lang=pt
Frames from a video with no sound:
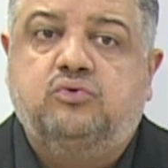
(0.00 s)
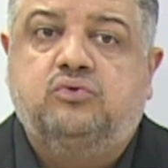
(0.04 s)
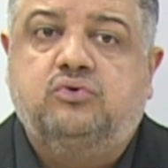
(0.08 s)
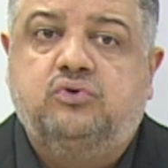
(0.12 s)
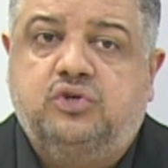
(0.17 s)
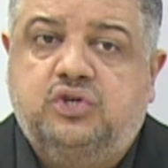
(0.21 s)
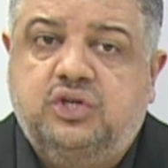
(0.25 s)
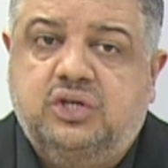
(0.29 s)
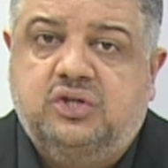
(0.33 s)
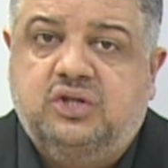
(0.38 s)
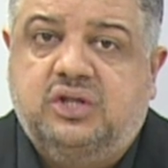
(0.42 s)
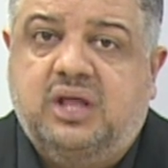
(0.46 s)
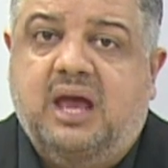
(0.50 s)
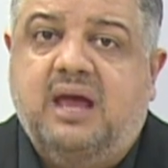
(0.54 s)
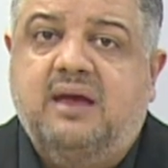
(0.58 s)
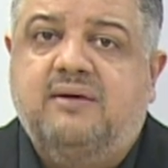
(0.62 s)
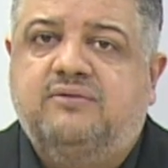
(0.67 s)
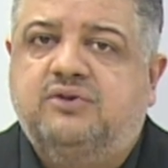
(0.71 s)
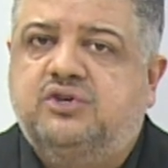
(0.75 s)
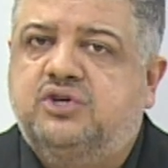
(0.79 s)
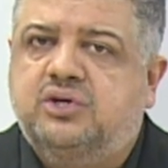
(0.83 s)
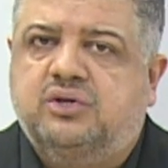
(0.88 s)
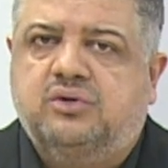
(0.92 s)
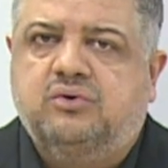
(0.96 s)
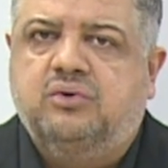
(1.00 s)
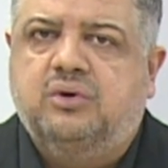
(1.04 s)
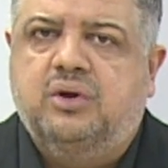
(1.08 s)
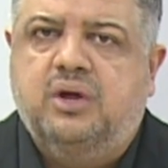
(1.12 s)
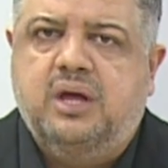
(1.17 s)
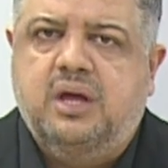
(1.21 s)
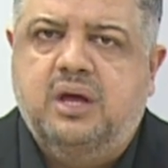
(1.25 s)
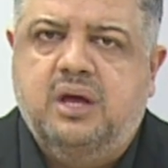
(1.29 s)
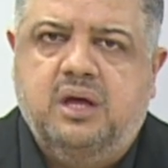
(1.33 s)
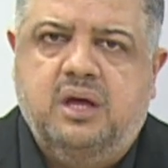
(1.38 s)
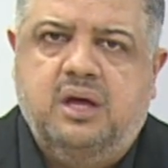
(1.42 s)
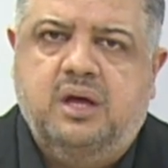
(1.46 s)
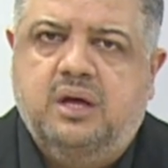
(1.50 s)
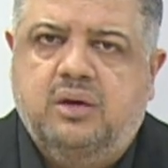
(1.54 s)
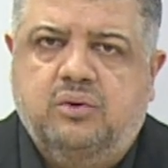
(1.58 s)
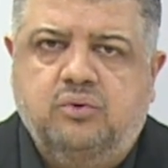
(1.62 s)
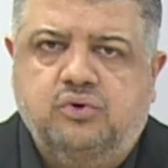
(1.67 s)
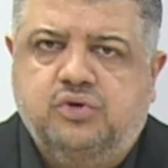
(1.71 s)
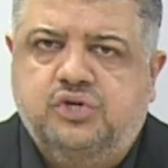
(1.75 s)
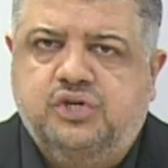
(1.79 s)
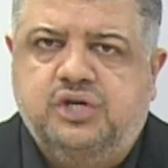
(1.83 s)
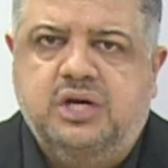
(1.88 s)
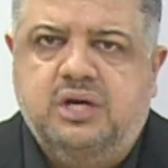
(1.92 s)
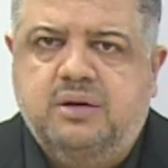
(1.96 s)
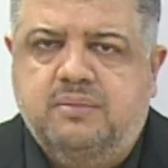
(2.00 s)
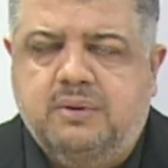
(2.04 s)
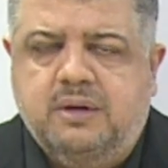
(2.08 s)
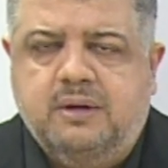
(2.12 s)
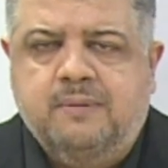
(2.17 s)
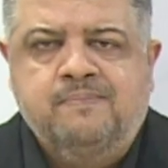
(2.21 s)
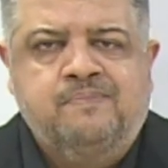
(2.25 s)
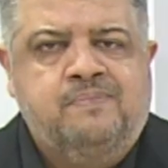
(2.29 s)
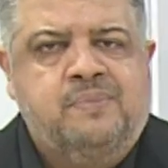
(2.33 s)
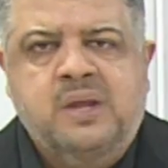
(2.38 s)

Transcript: de David é, no time.